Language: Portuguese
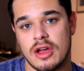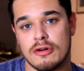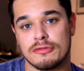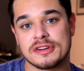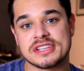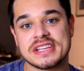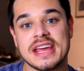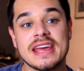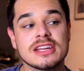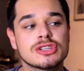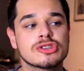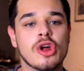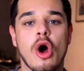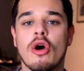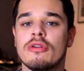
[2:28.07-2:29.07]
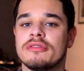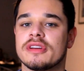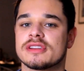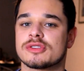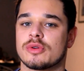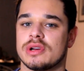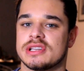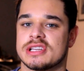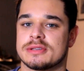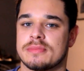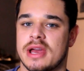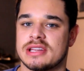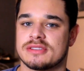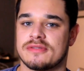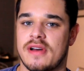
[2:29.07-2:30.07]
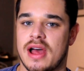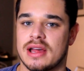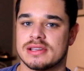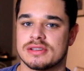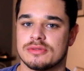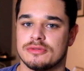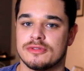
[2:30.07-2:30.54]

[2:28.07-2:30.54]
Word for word: você resolve as coisas mais fácil.